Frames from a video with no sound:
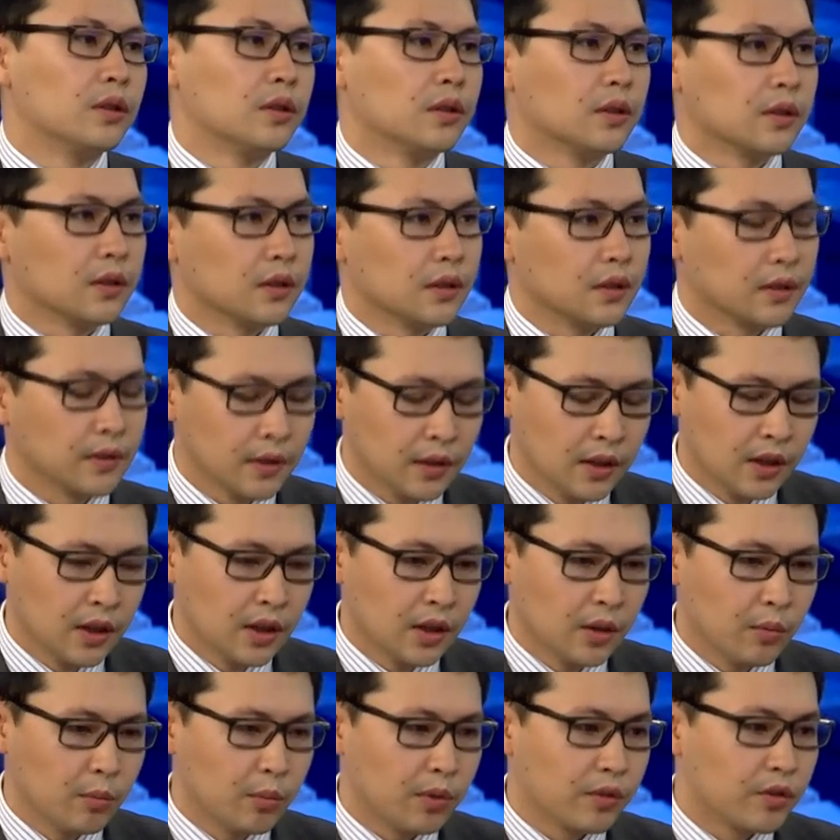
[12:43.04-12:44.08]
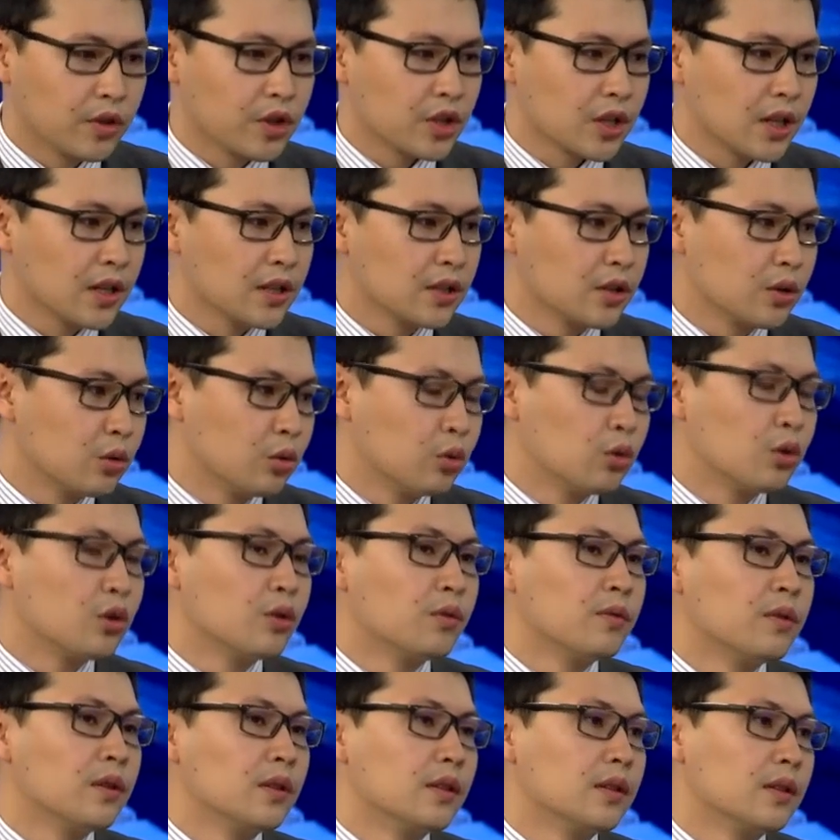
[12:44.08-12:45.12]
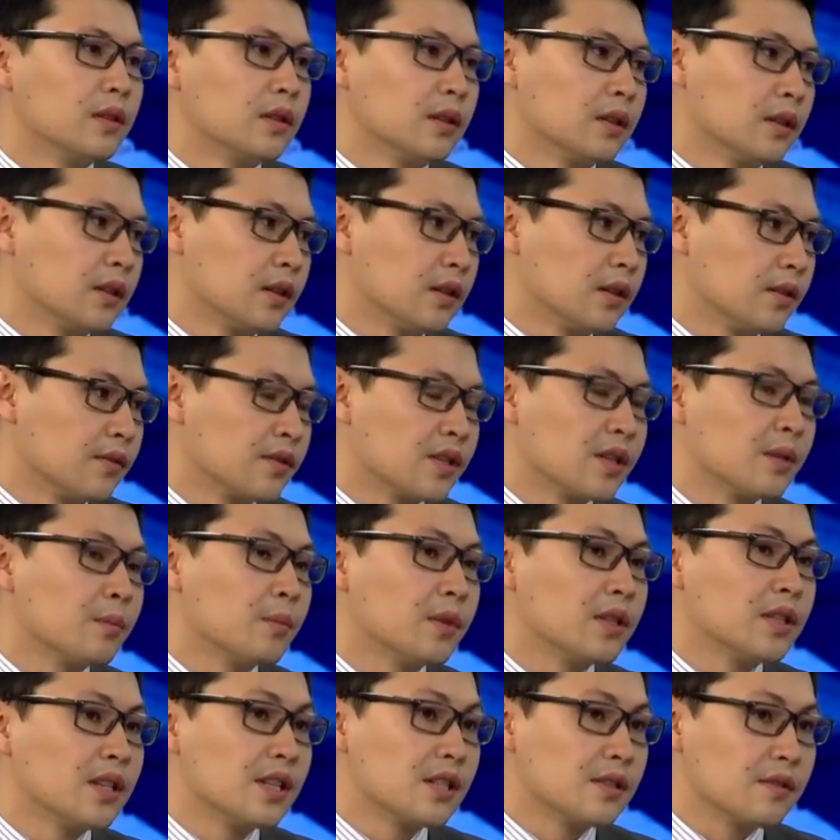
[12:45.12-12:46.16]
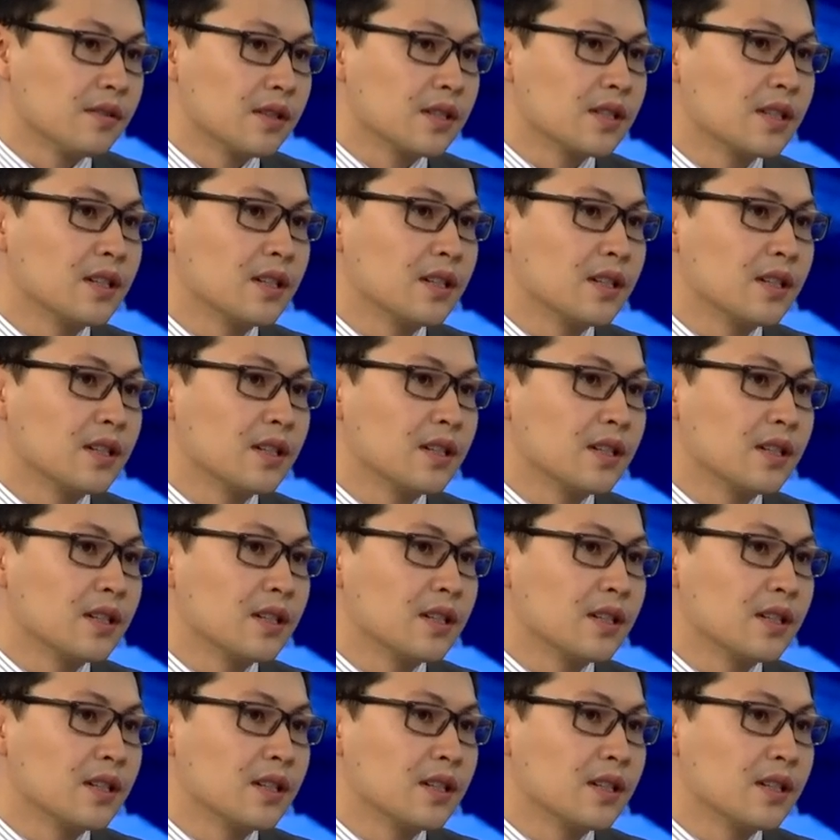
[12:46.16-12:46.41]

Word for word: э, повышать уровень э, взаимодействия с